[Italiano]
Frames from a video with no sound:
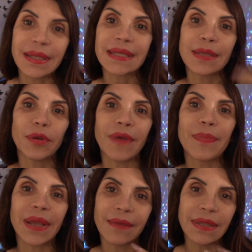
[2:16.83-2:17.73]
andarsi a
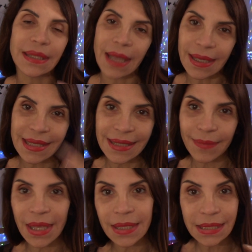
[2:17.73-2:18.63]
provare perché vedete anche
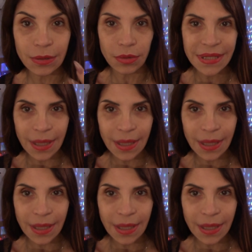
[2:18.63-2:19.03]
se a me adesso non